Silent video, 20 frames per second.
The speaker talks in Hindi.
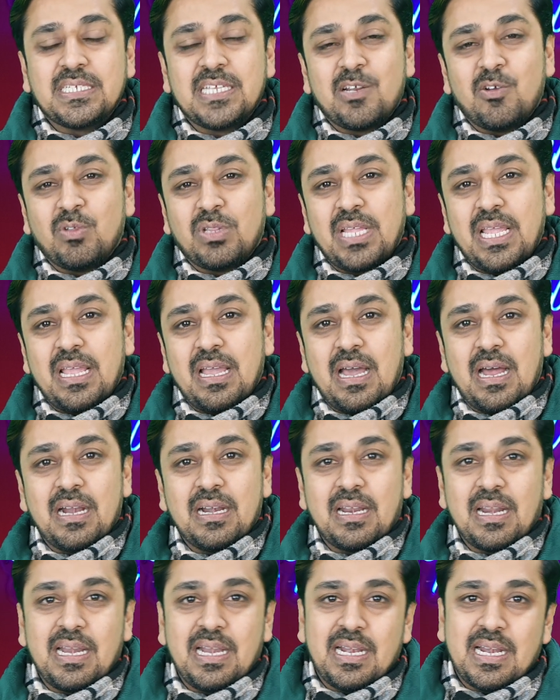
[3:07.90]
सेंसर होते हैं
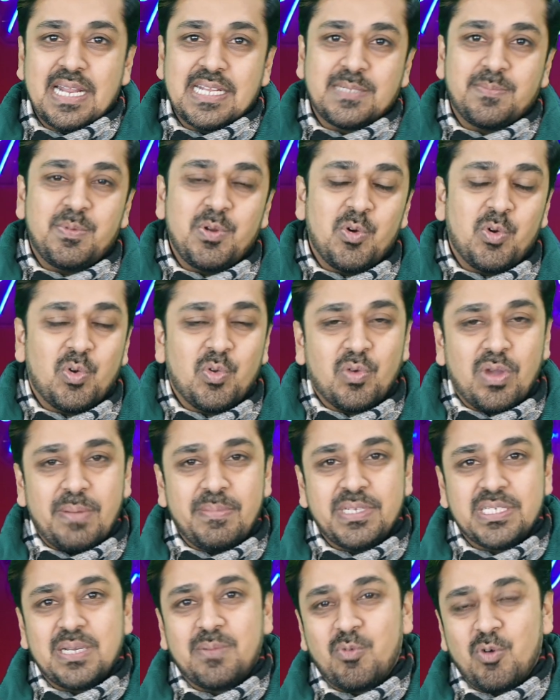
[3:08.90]
हार्ट रेट एसपीओ टू का
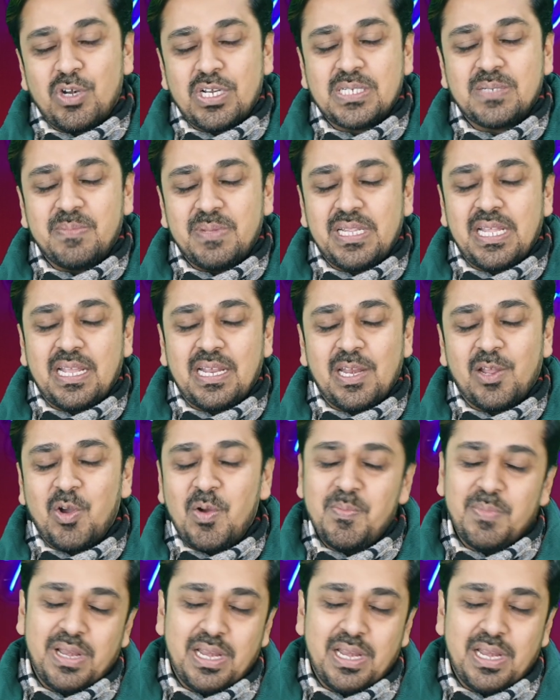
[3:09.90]
भी सपोर्ट इसमें देखने को